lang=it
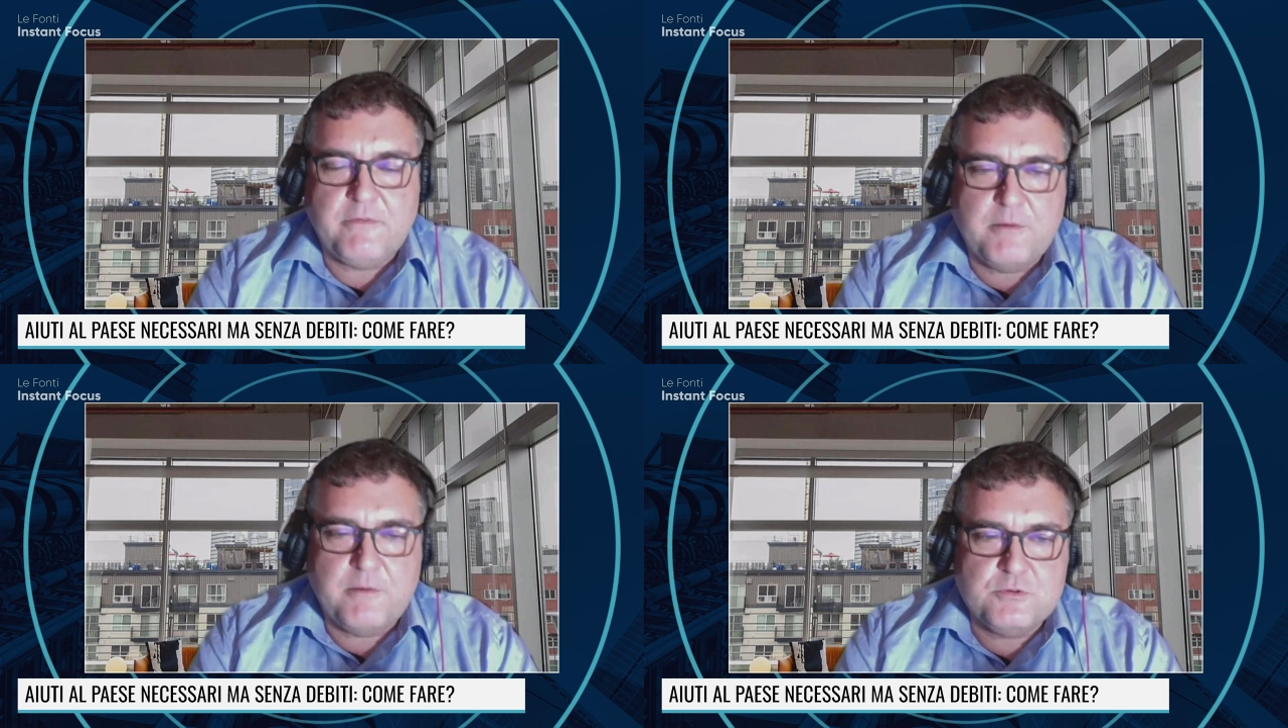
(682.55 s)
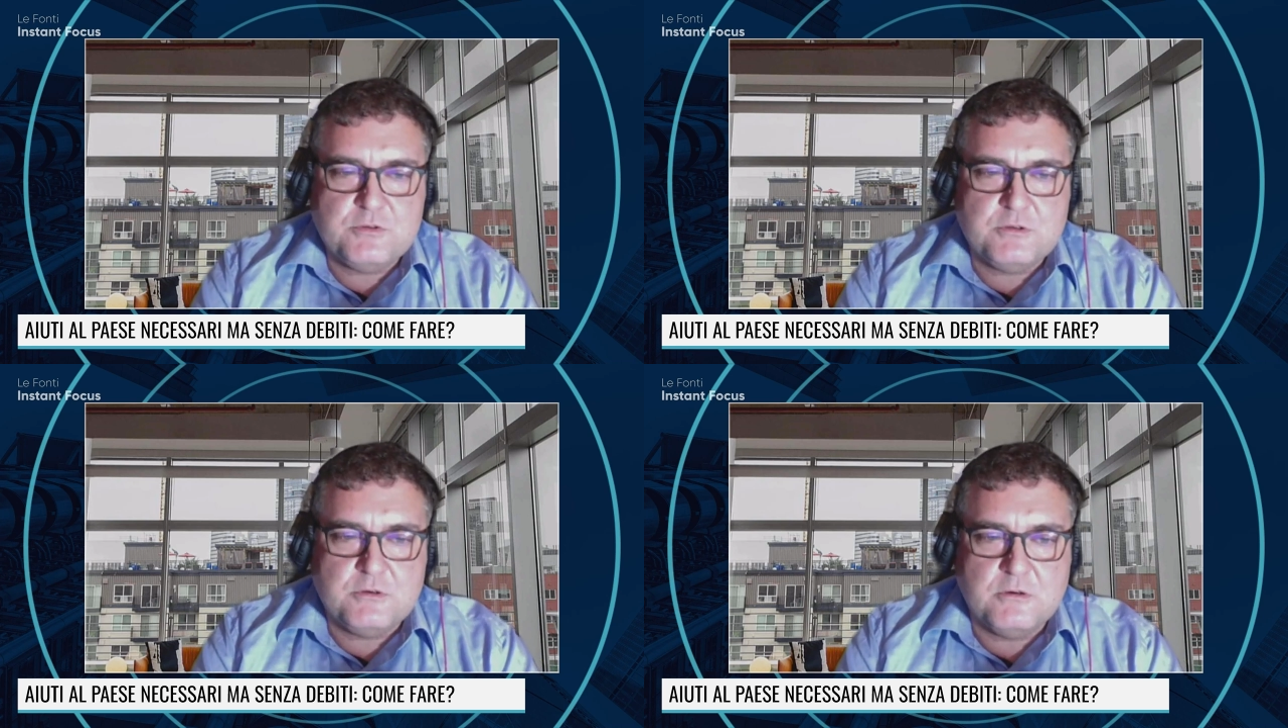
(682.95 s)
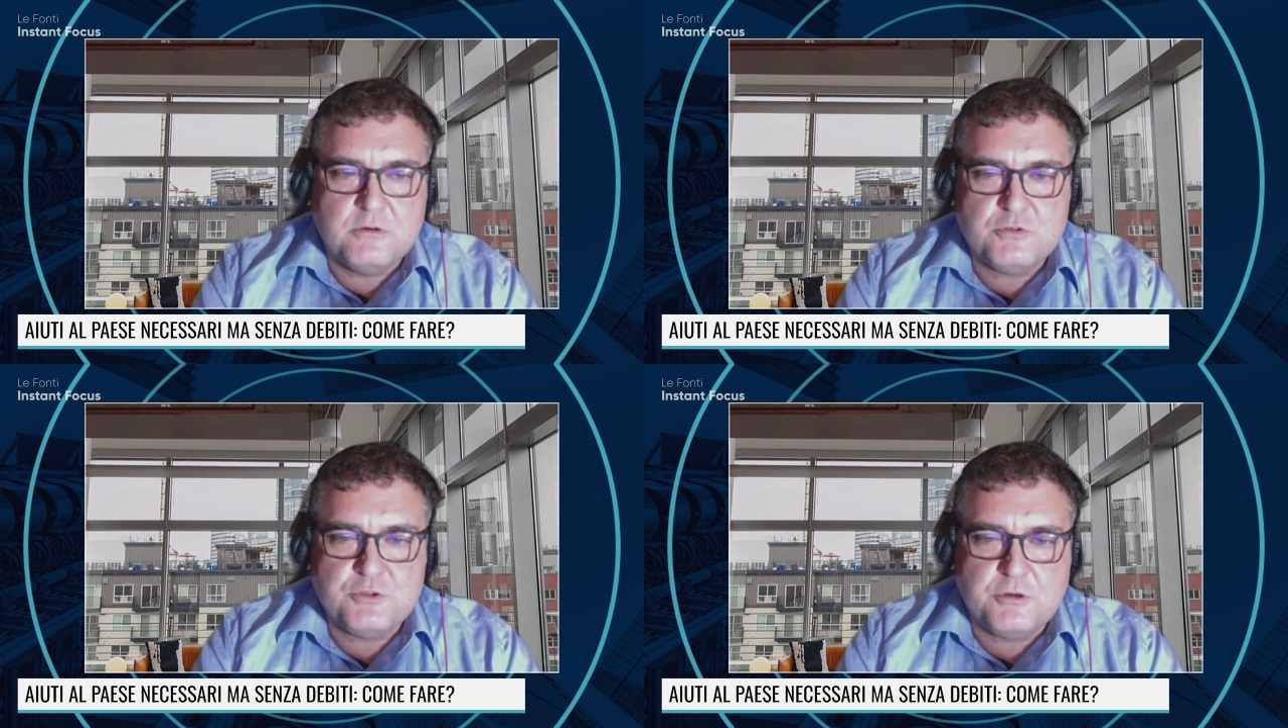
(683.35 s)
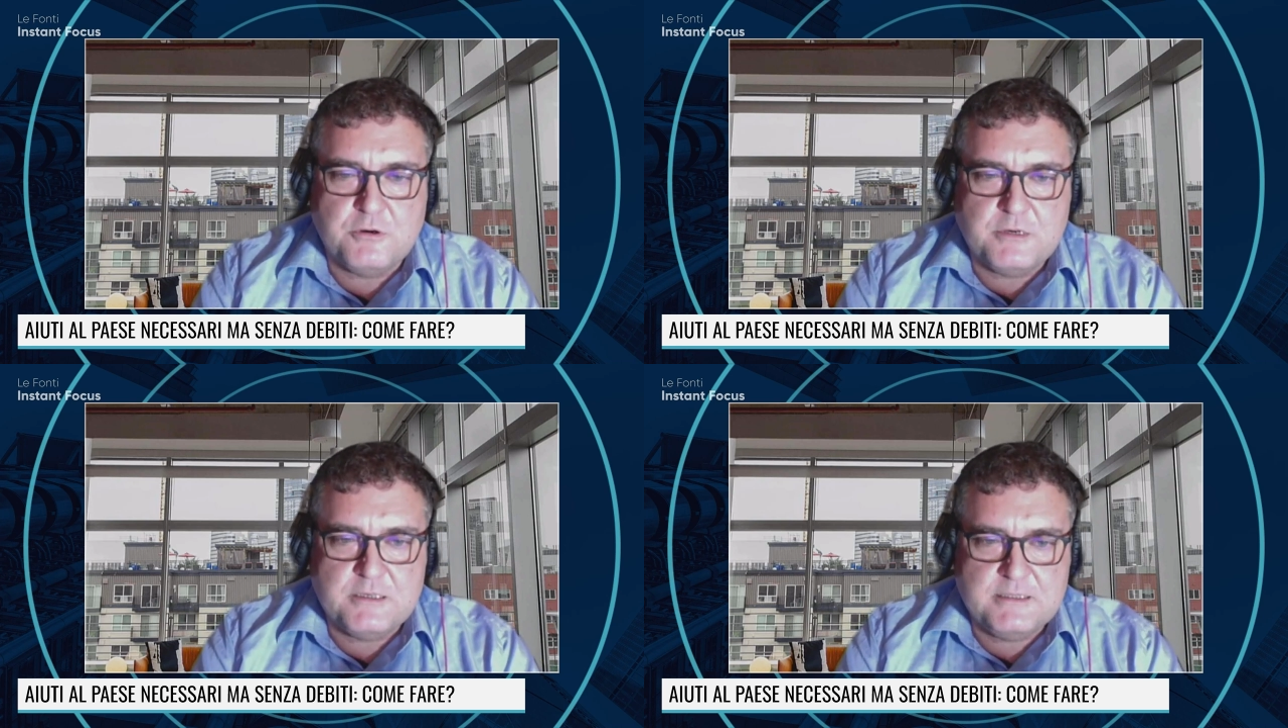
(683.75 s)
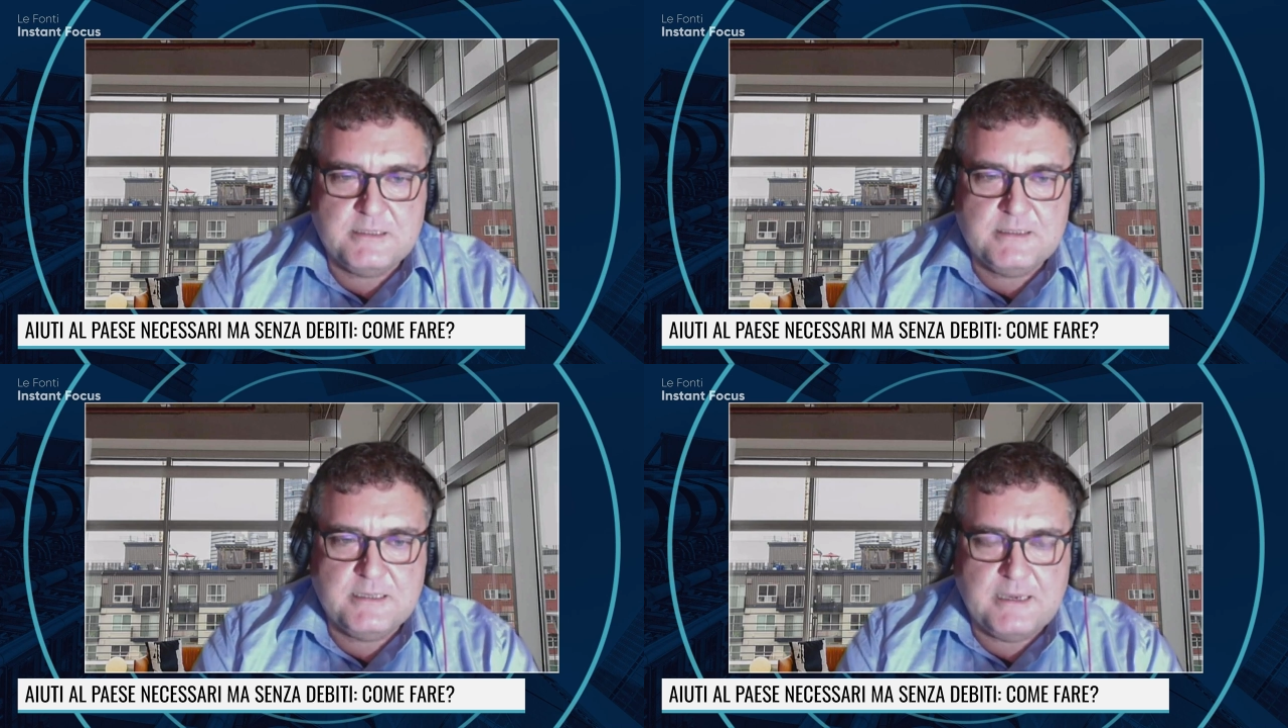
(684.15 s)
famoso shore
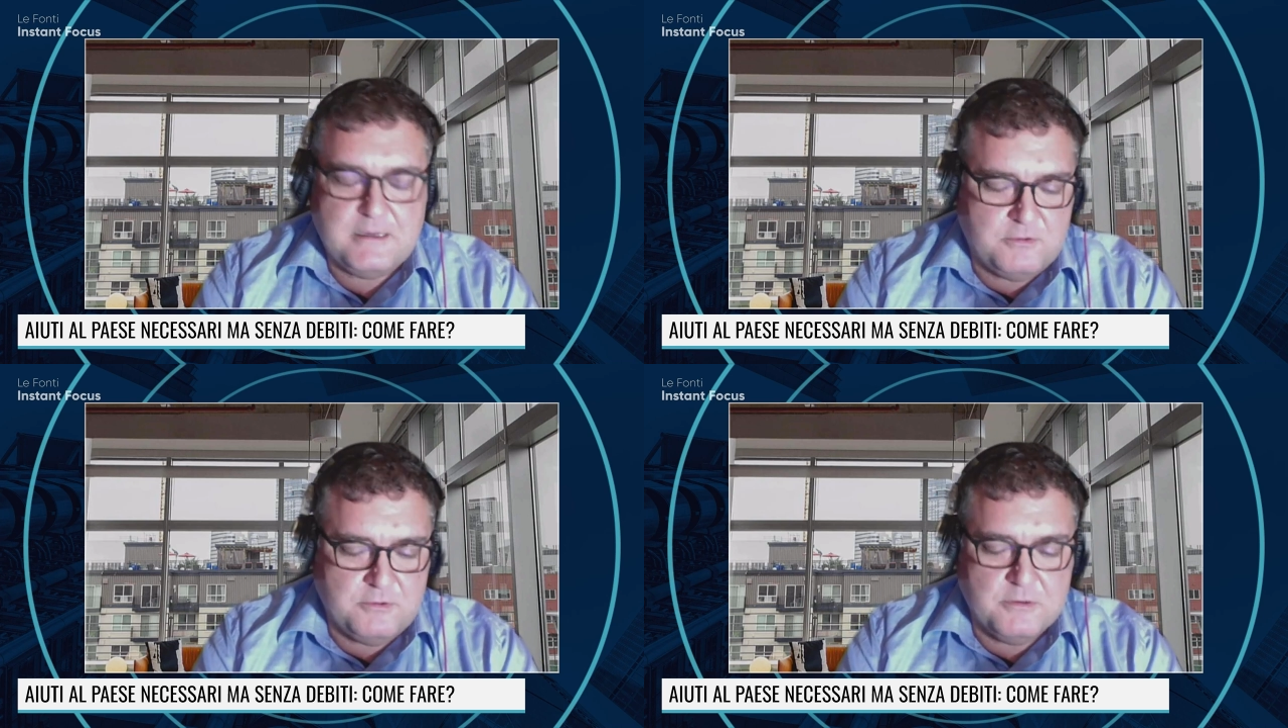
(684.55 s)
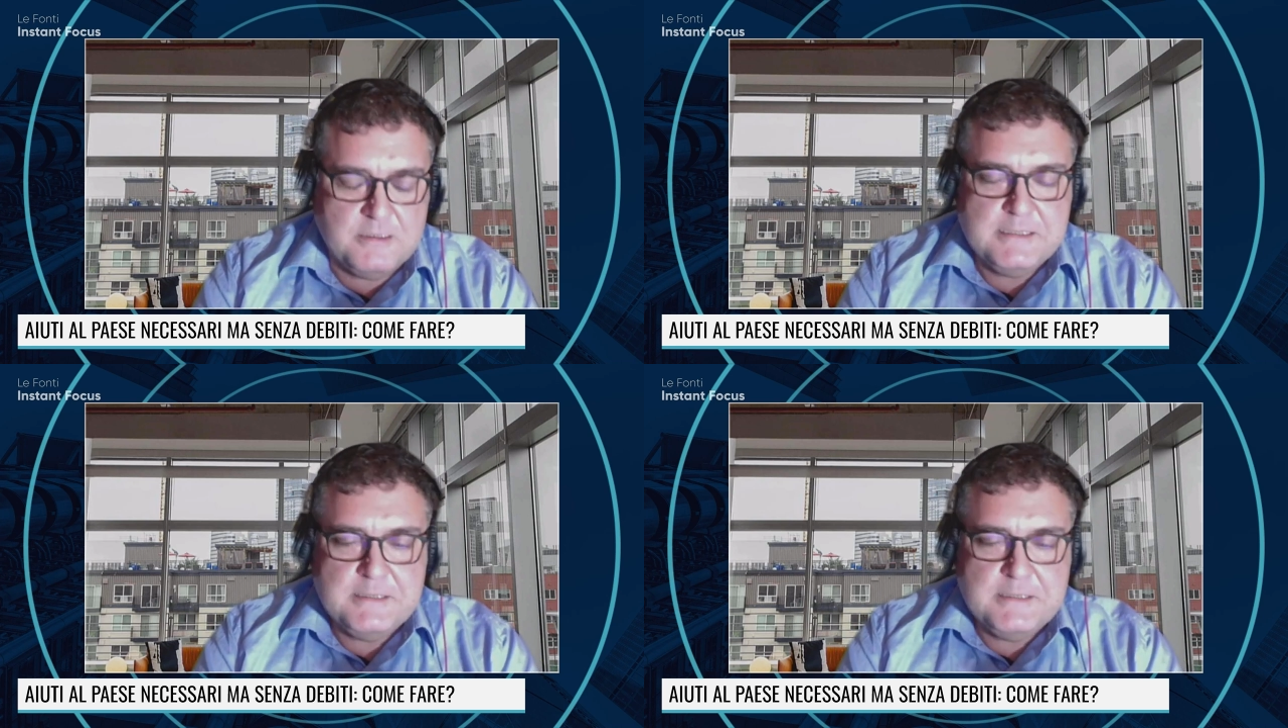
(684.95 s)
dedicato